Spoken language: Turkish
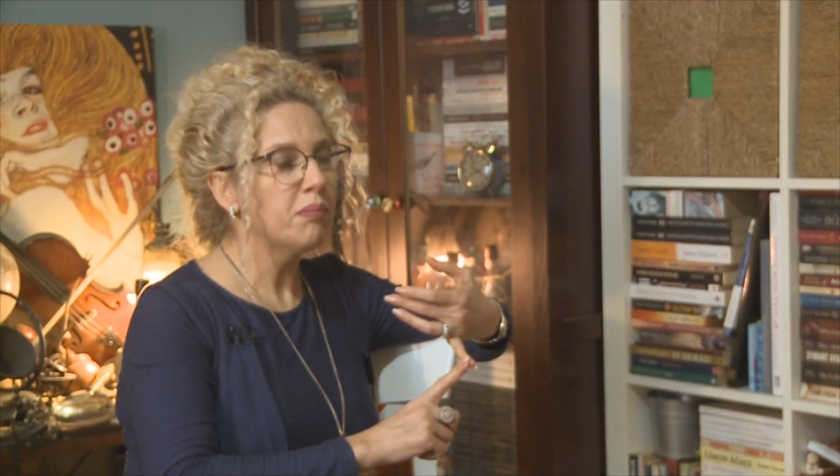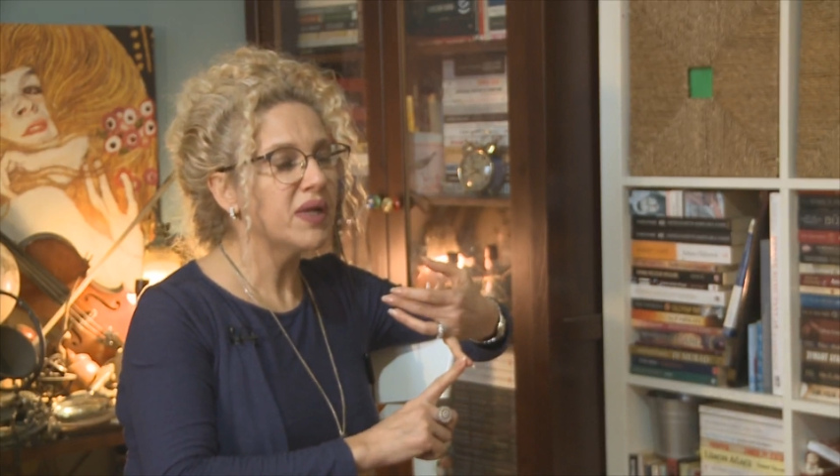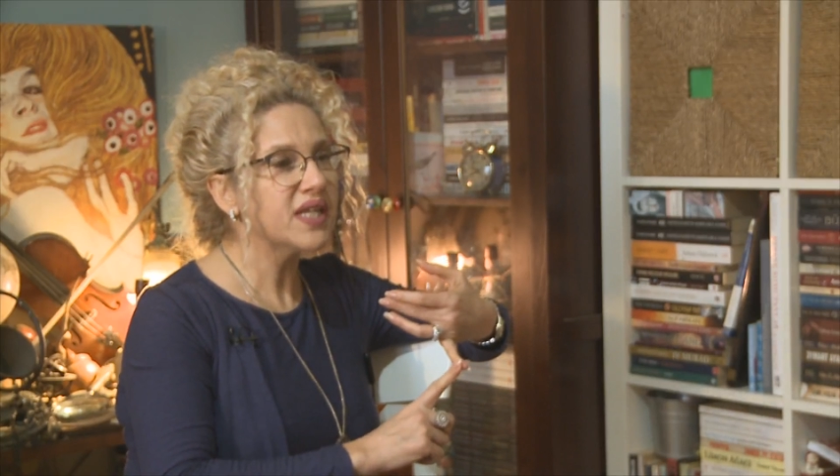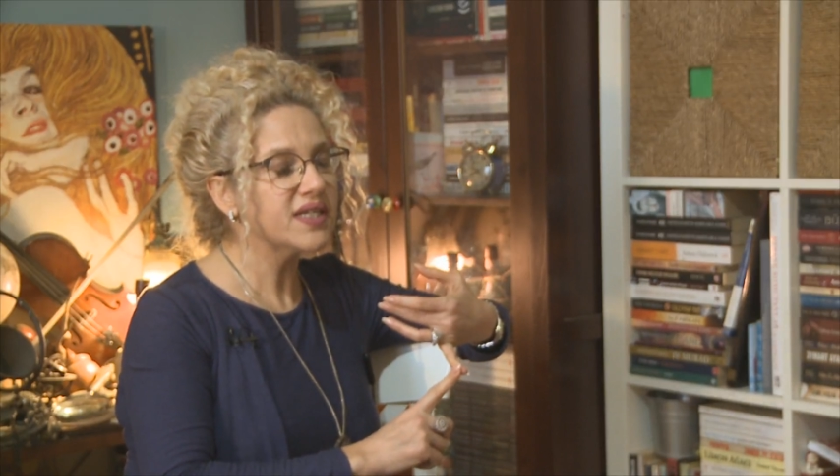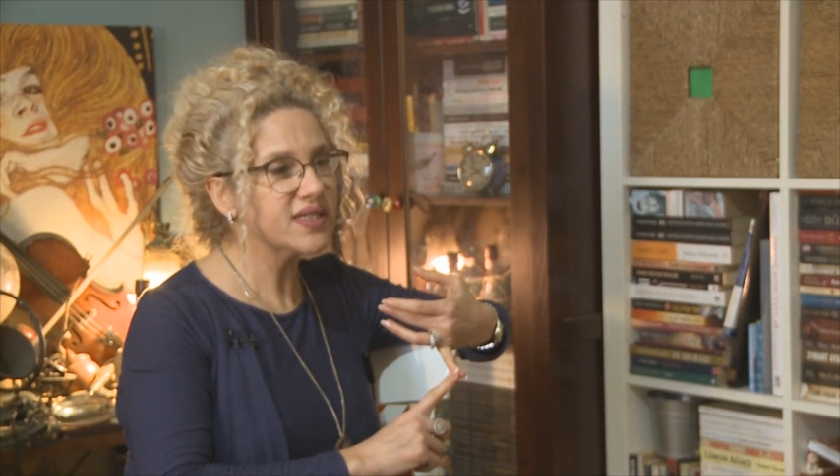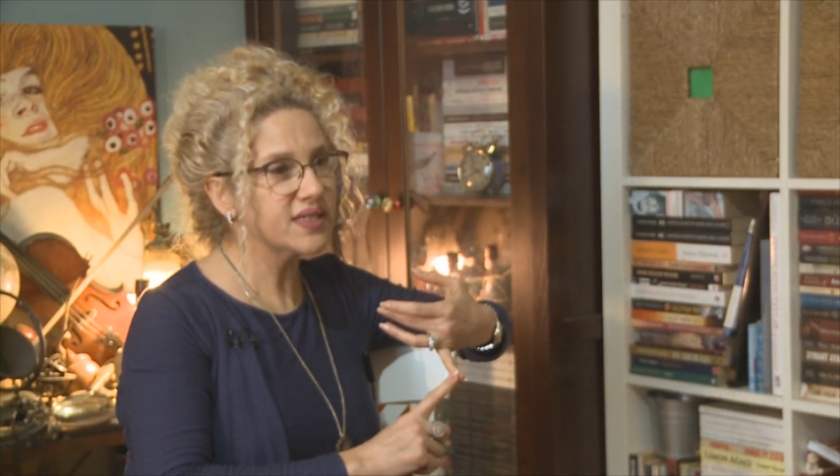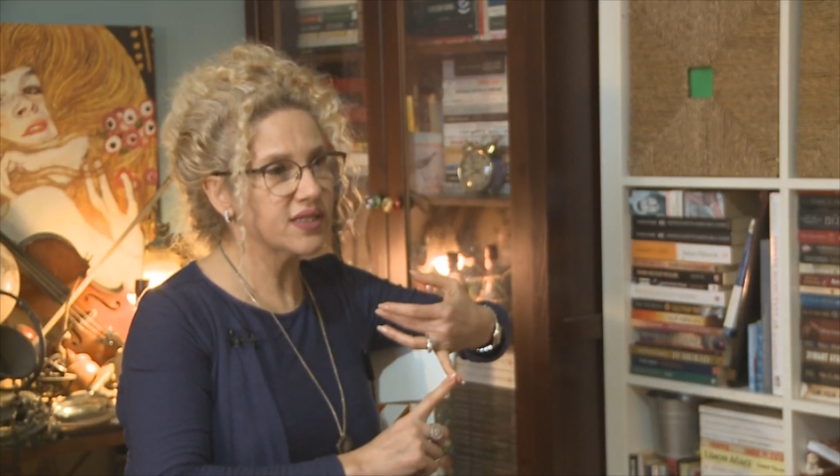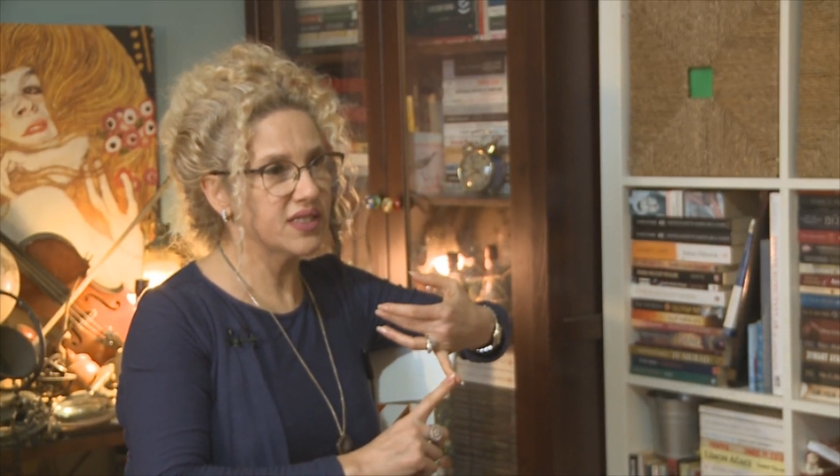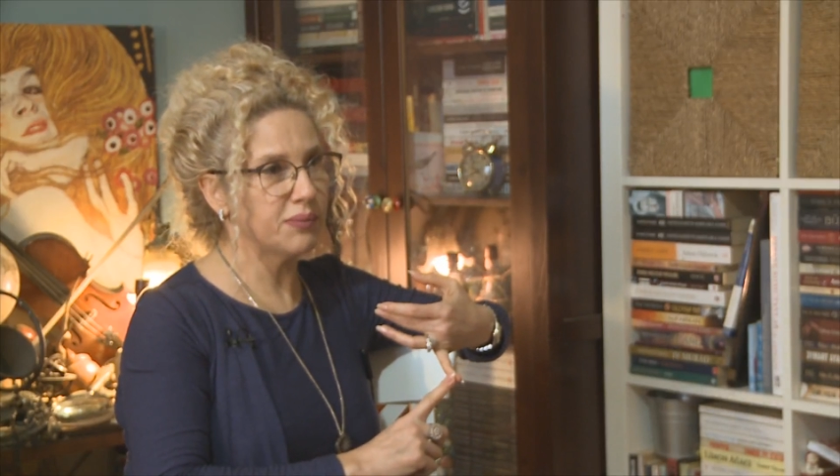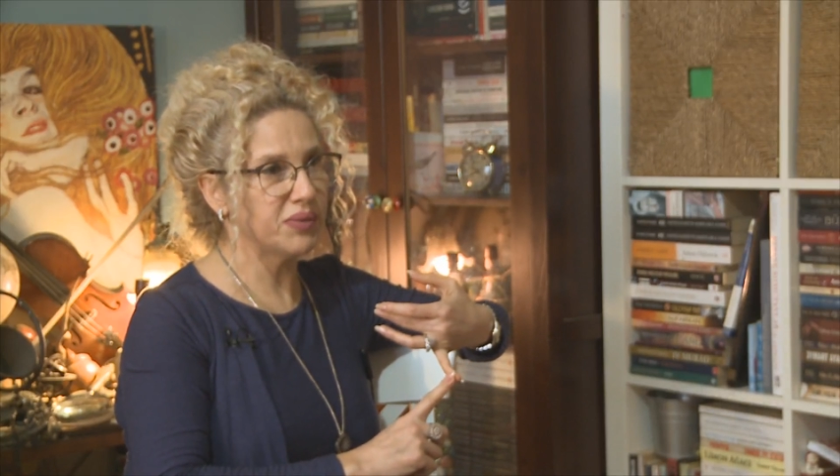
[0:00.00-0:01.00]

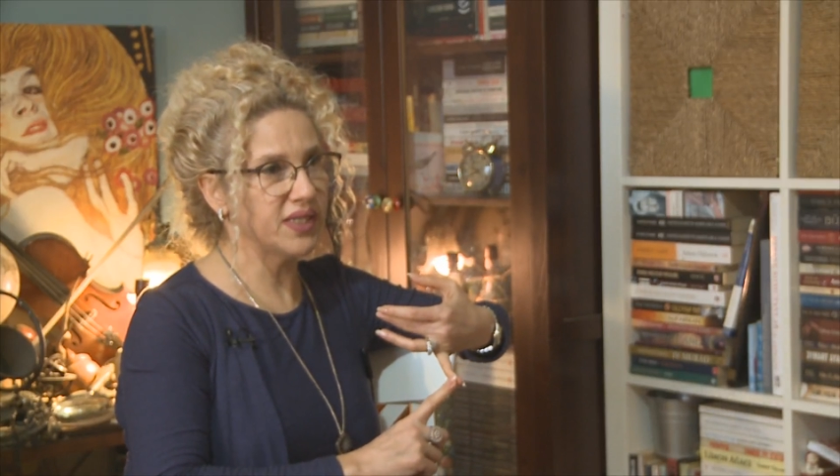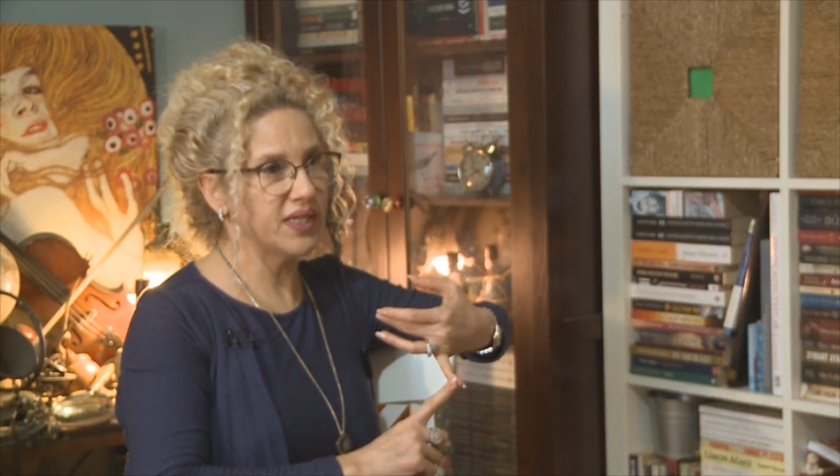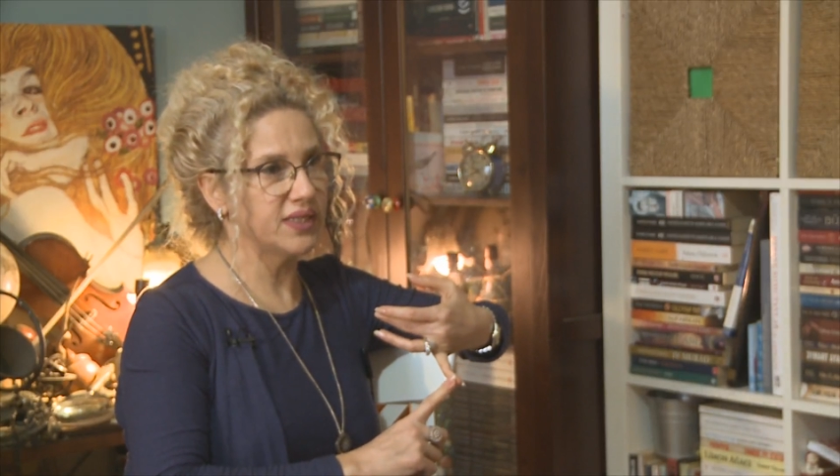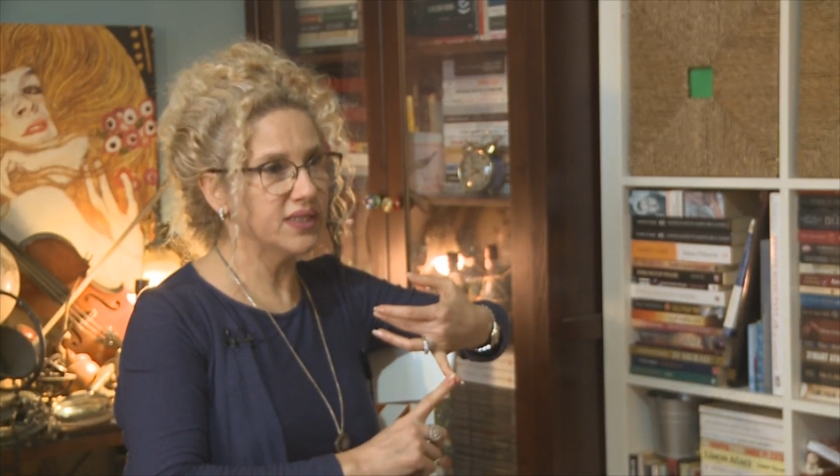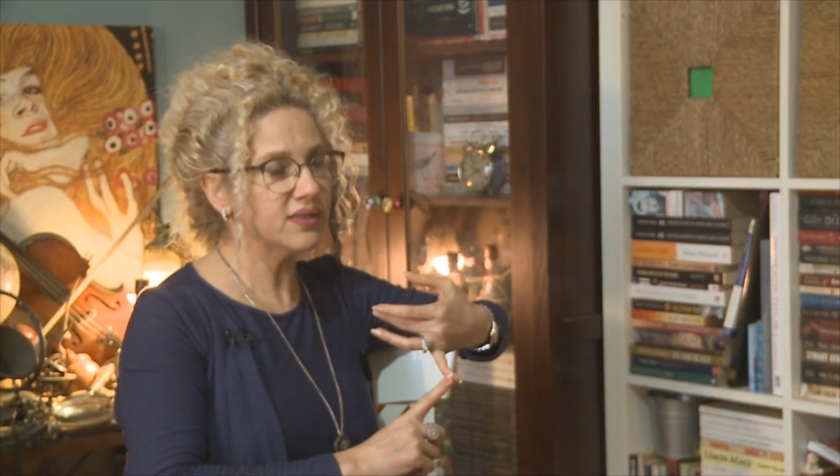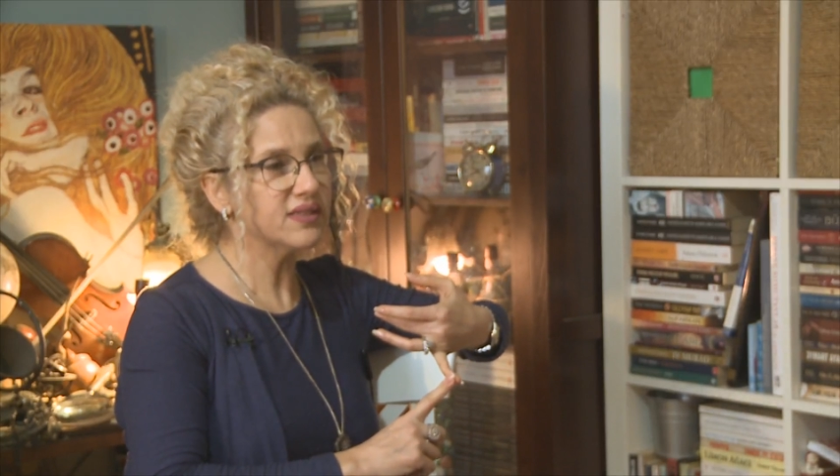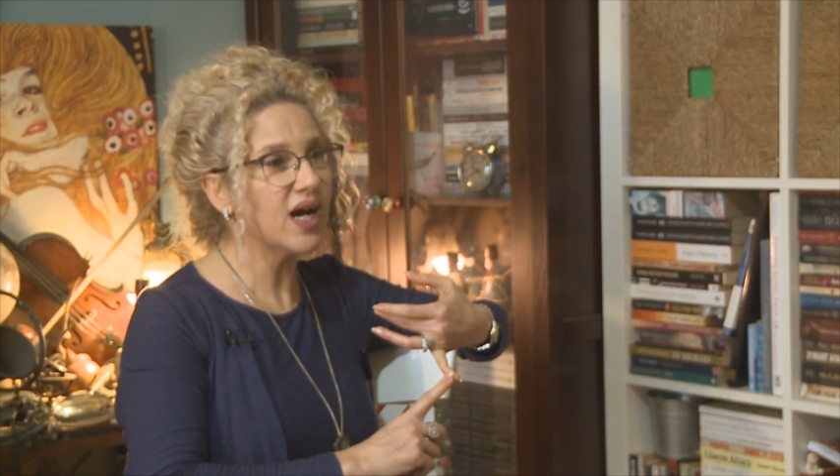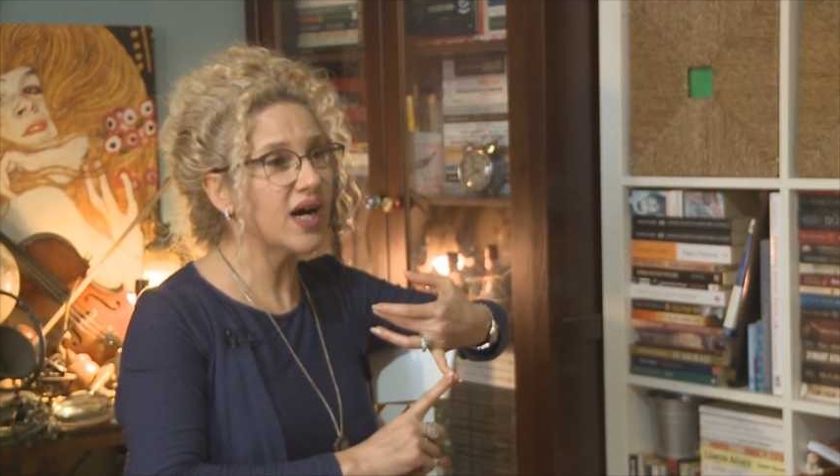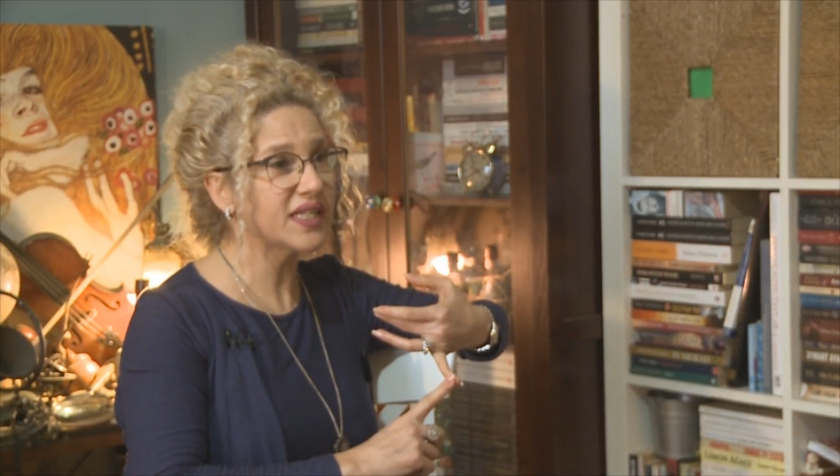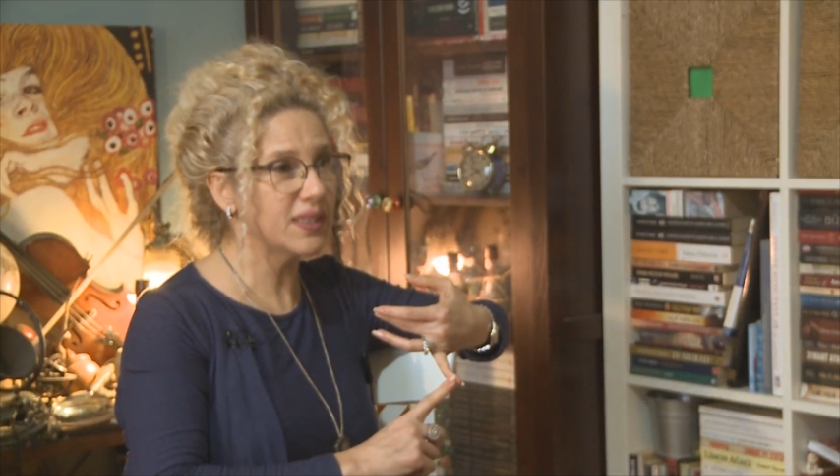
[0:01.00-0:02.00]
Manastır yapılarının
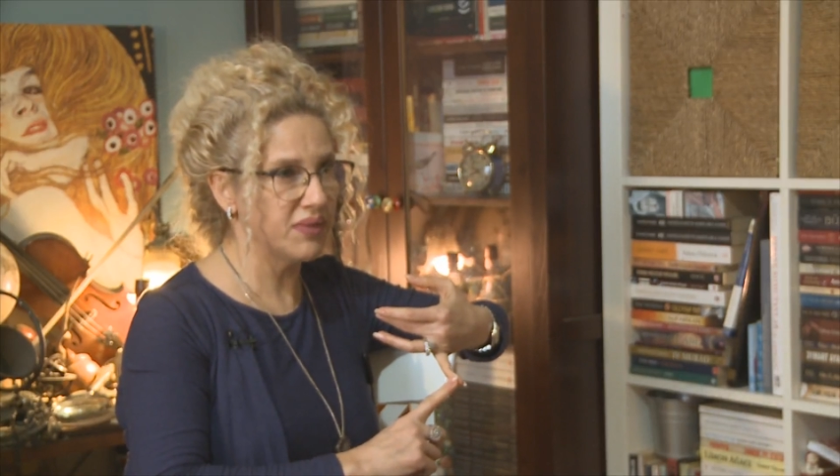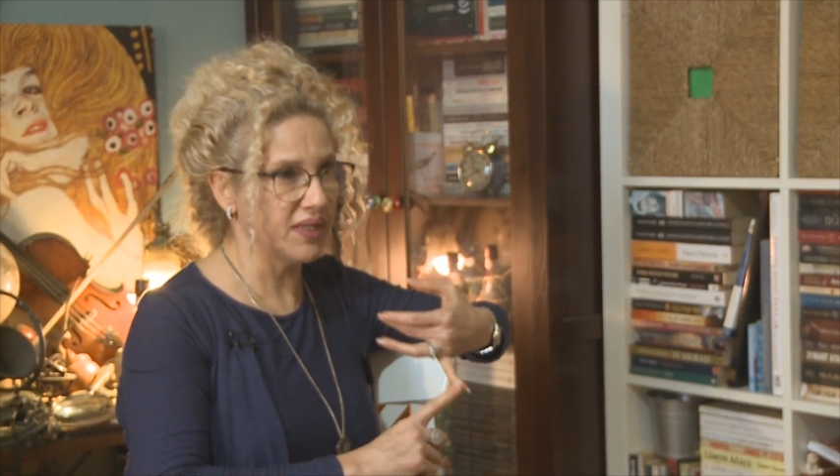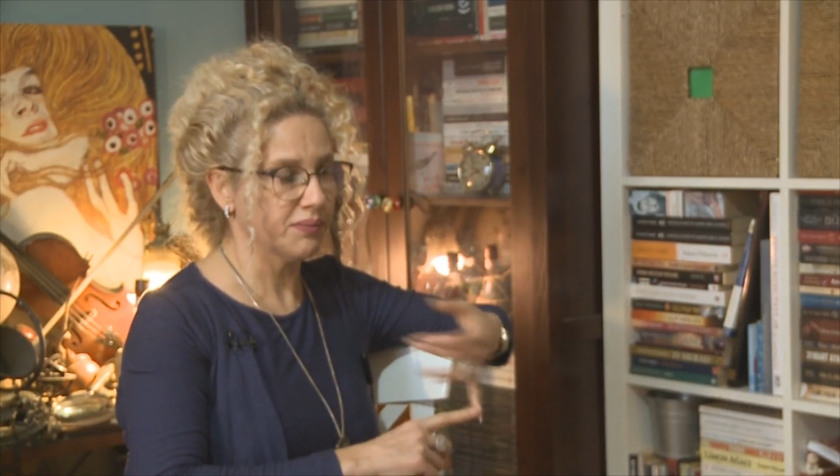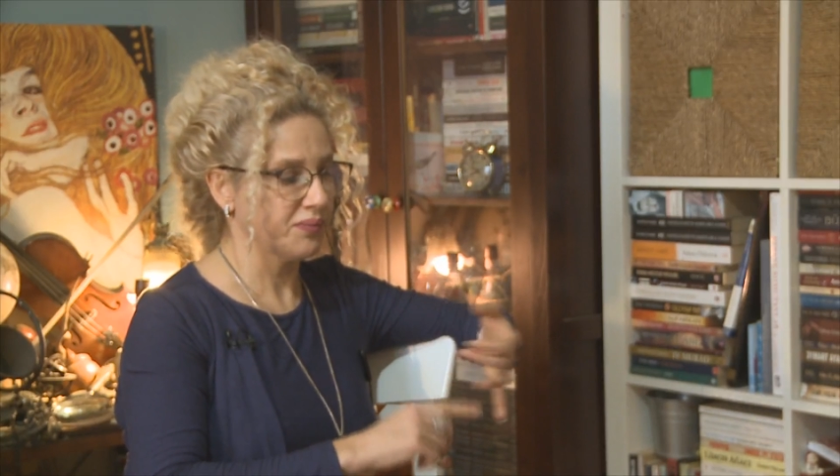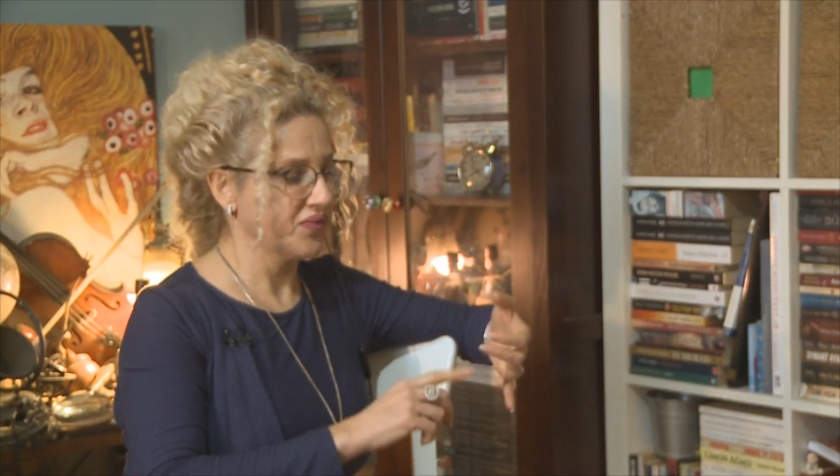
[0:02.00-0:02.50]
takibi,